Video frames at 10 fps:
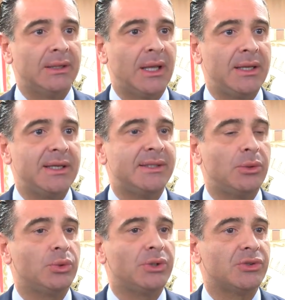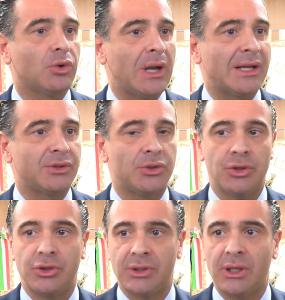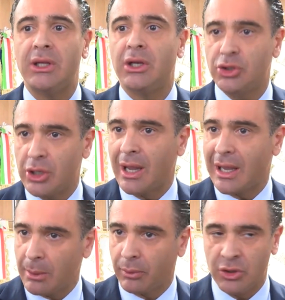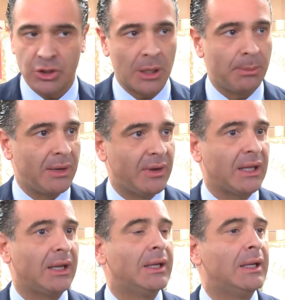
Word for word: degli istituti scolastici cittadini, c'è anche la provincia che per la verità